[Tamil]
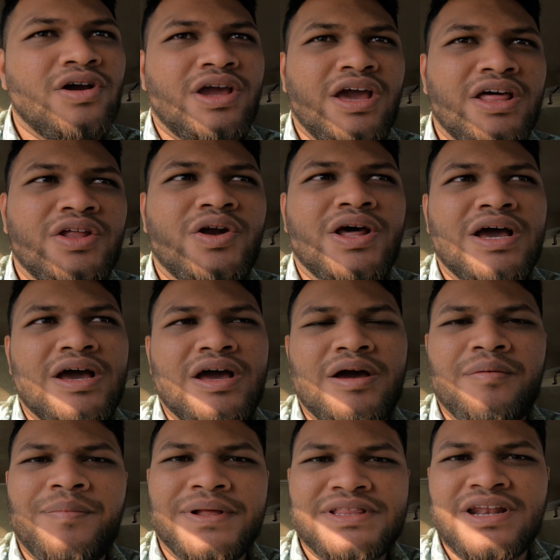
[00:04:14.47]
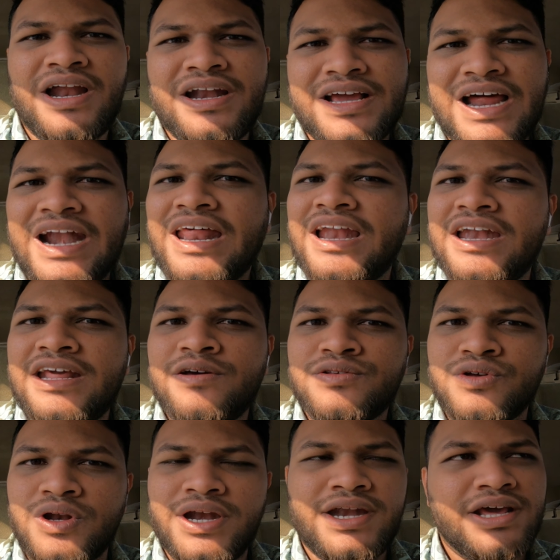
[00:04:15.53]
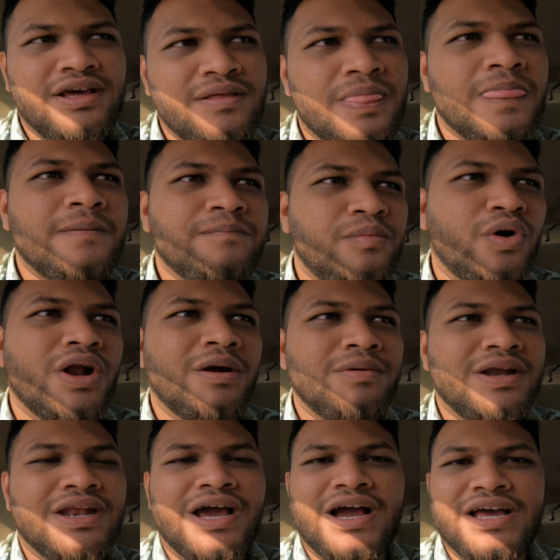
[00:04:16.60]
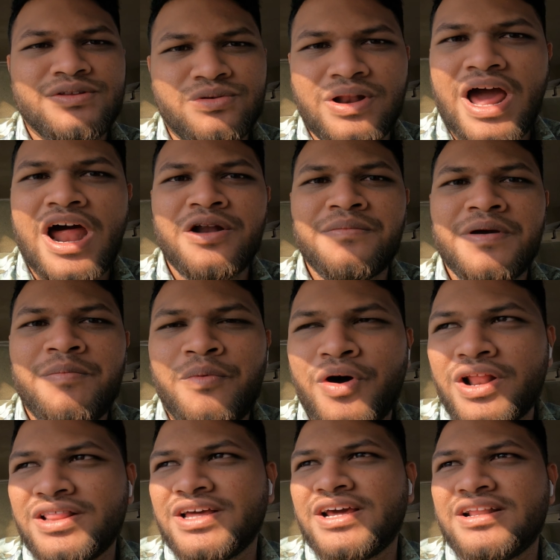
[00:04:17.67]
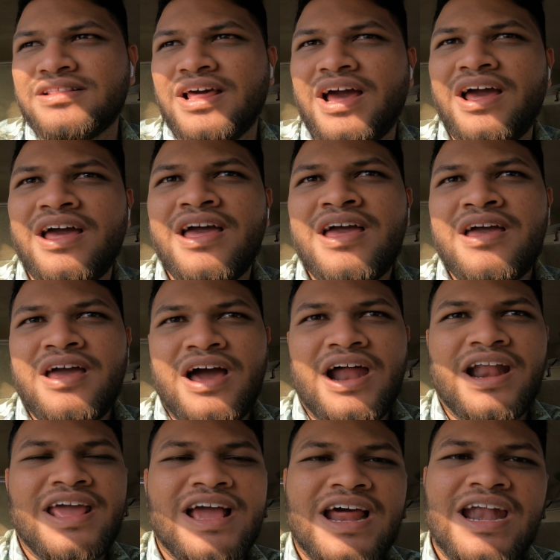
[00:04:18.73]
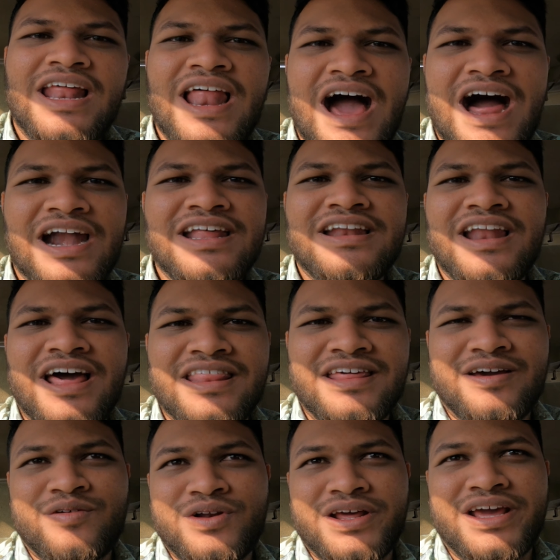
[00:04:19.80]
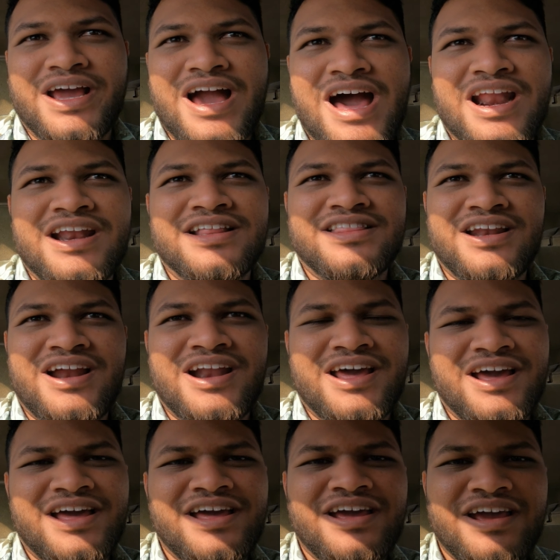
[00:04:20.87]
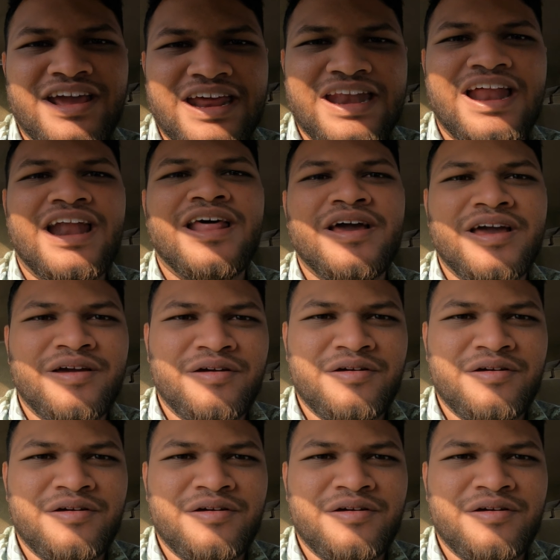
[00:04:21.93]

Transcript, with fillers: ஓகே அதோட பத்து நாள் கடையில் லீவ் சொல்லிட்டு போகிறோம் அப்படின்ட்டாங்க ஸோ நானுமே போகிறதுக்கு இருந்தேன் ஆனால் என் கடையில் ஆள் இல்லாத ஒரு காரணத்தினால என்னால்